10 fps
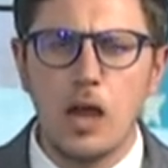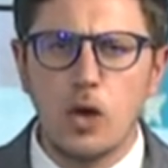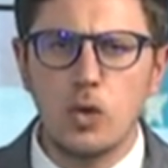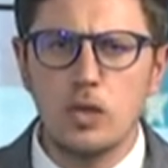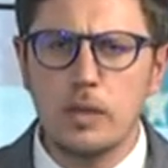
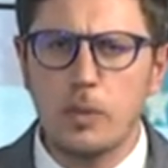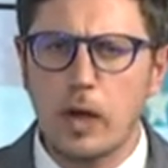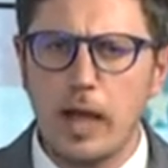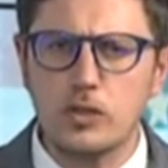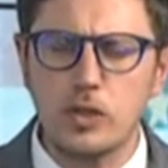L'ultimo ultimo
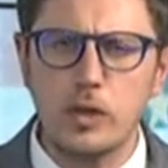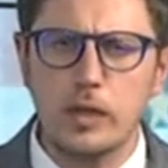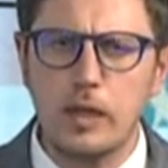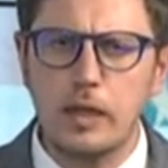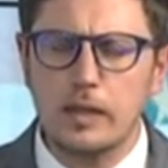caso in
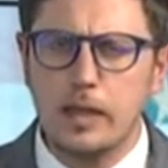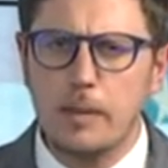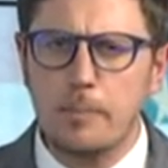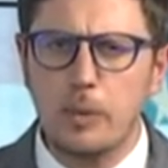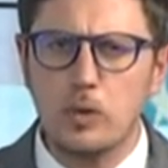ordine di
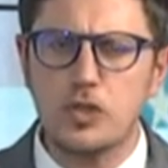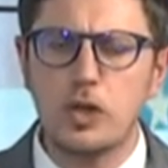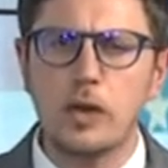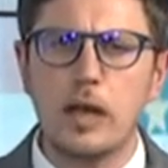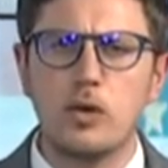tempo ce
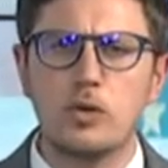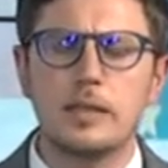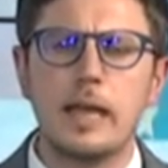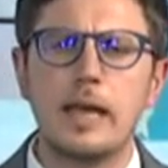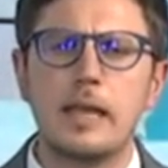lo
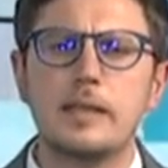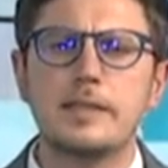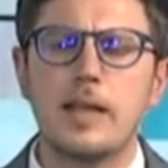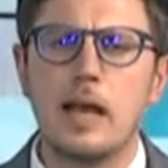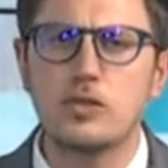racconta Eddie
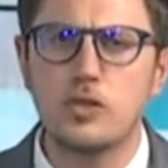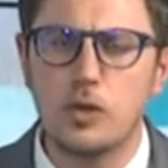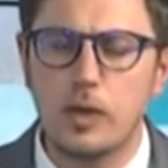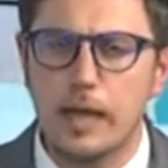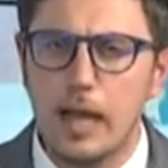Sanson che è